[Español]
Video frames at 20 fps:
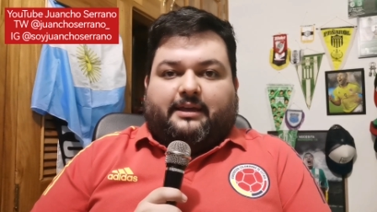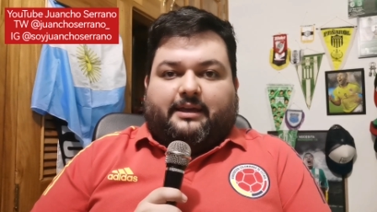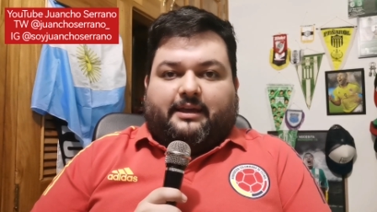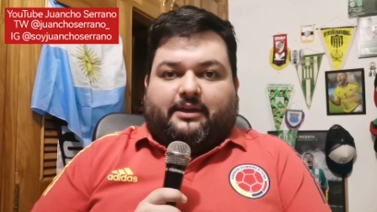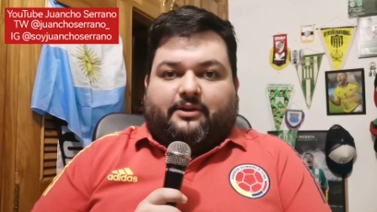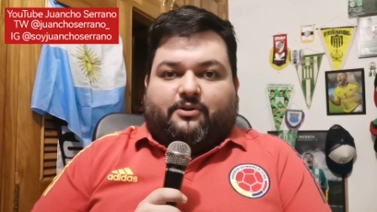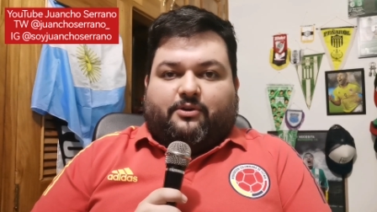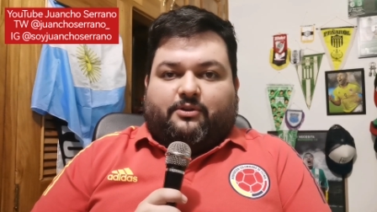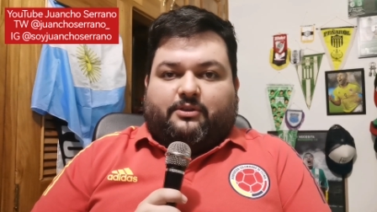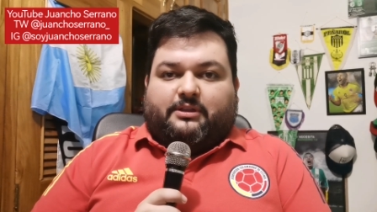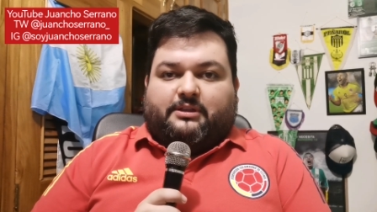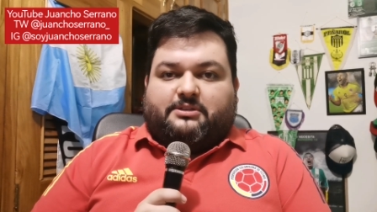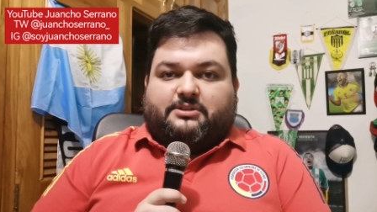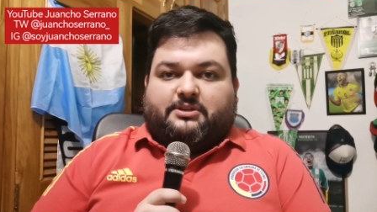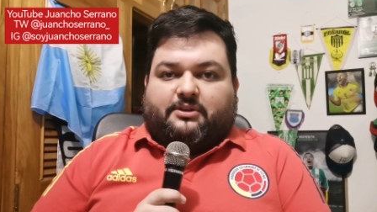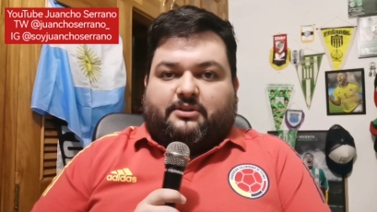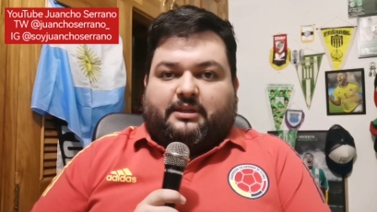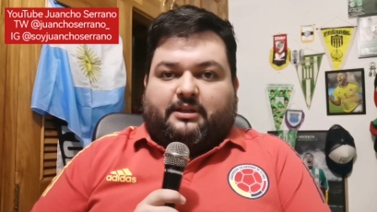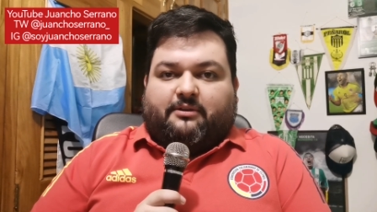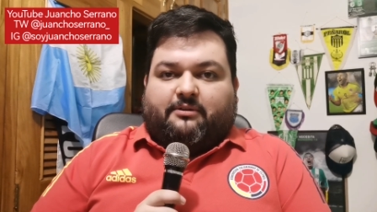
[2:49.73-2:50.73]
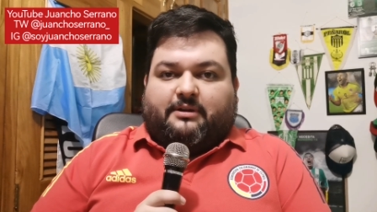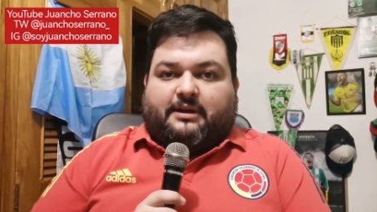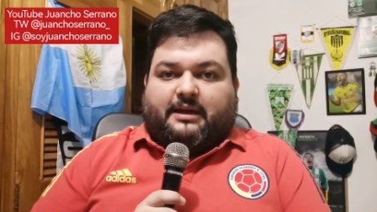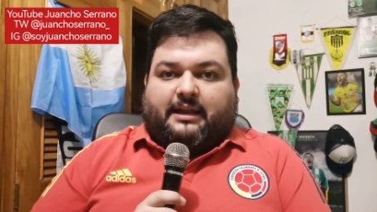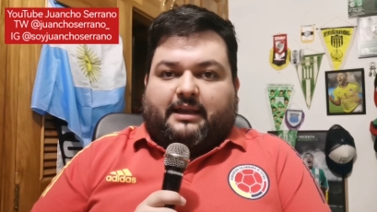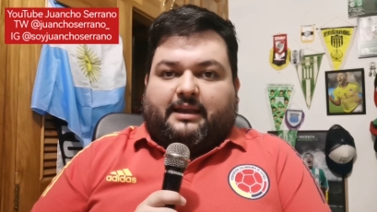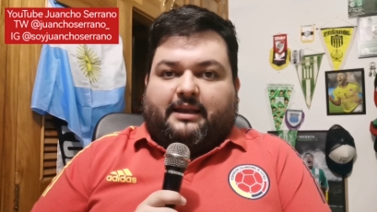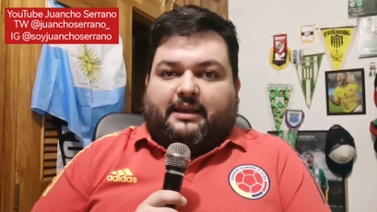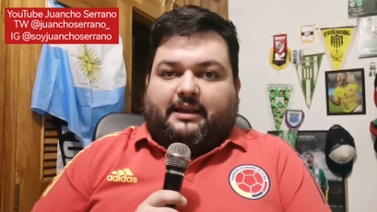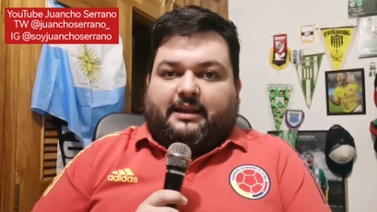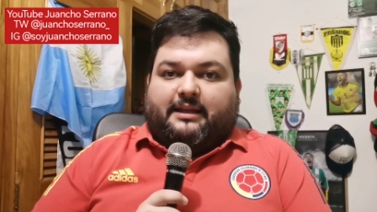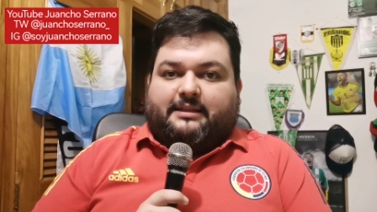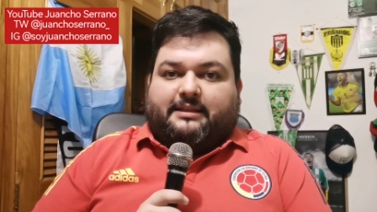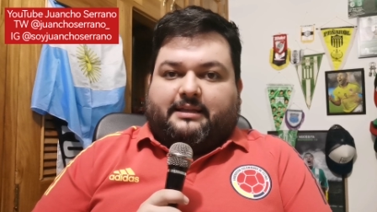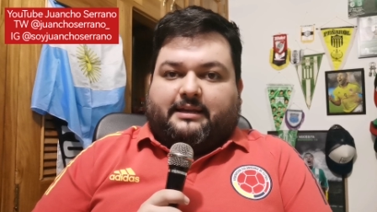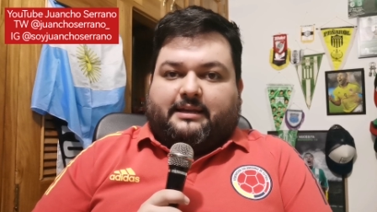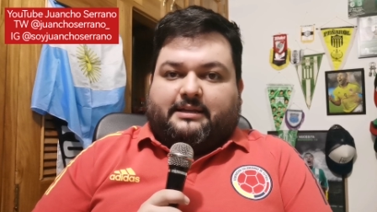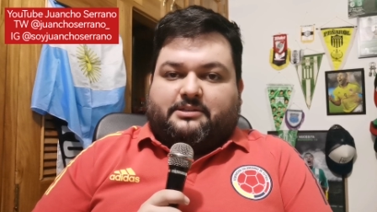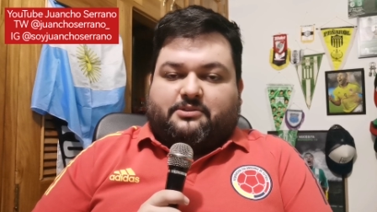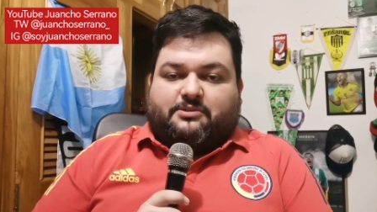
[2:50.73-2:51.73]
en condición de local en el
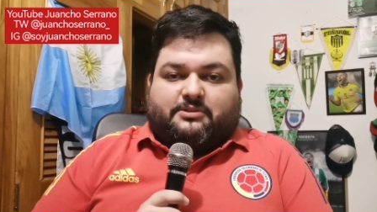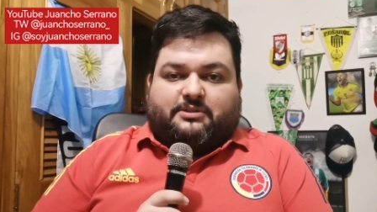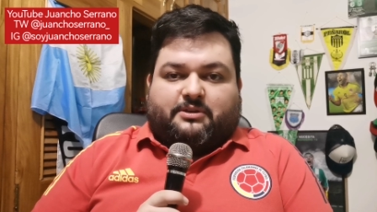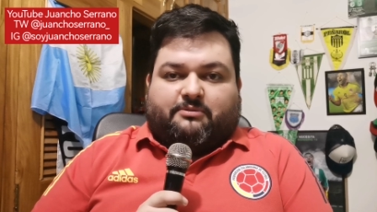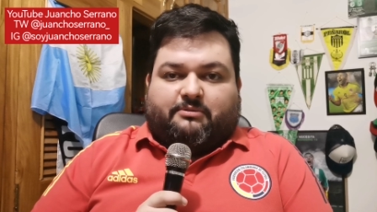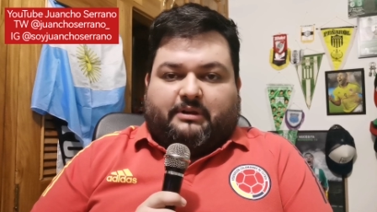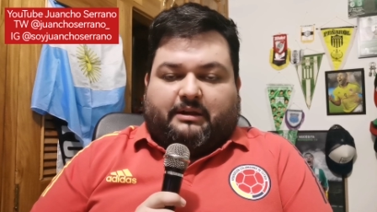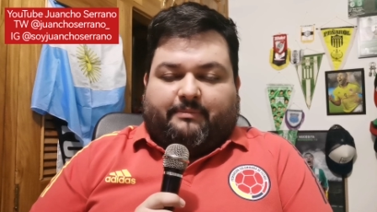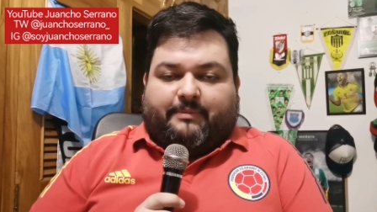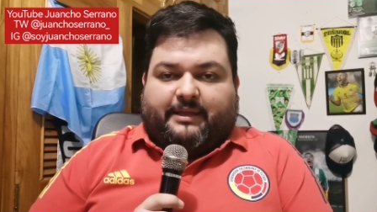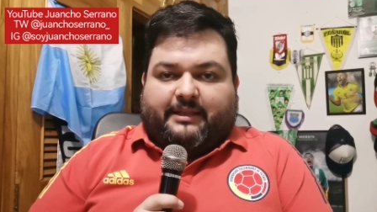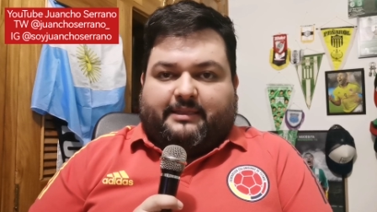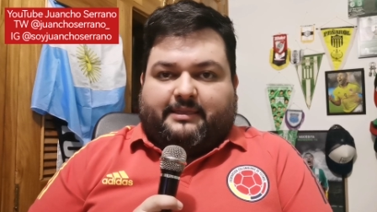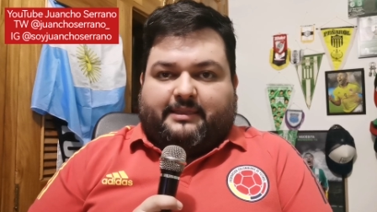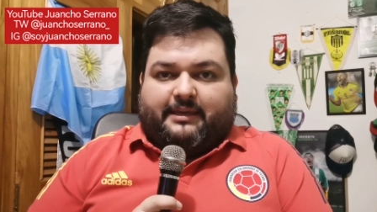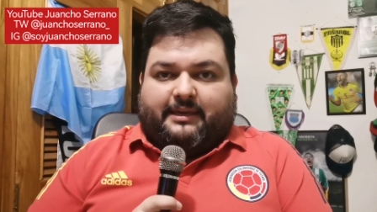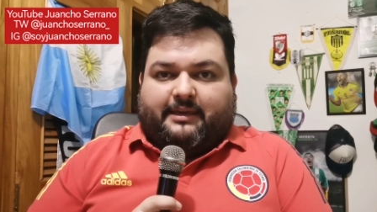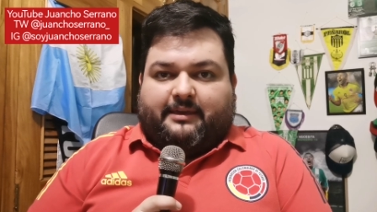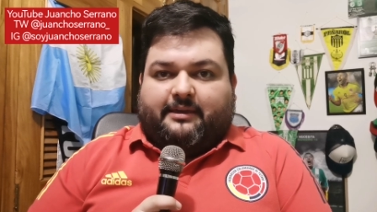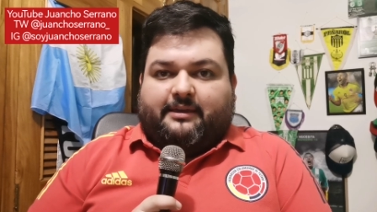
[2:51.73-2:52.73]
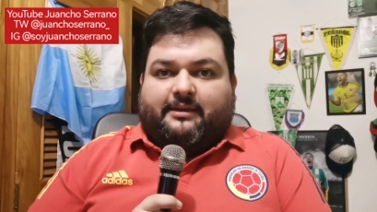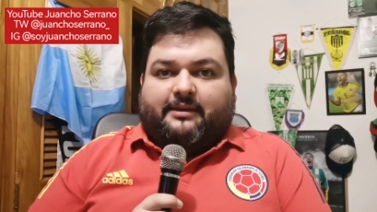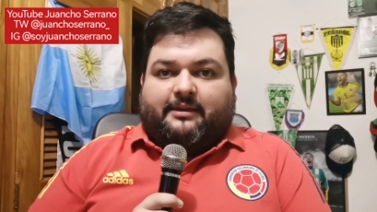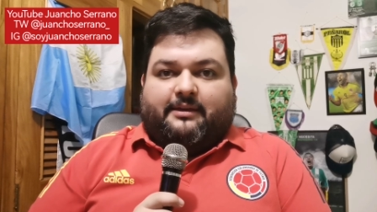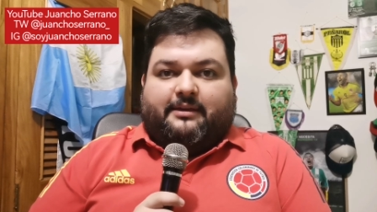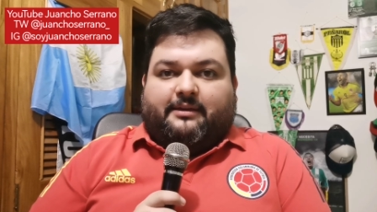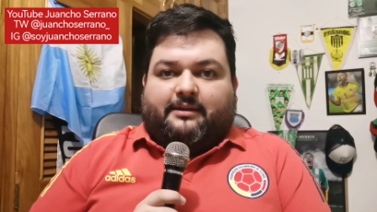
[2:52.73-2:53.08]
Atanasio. Seguramente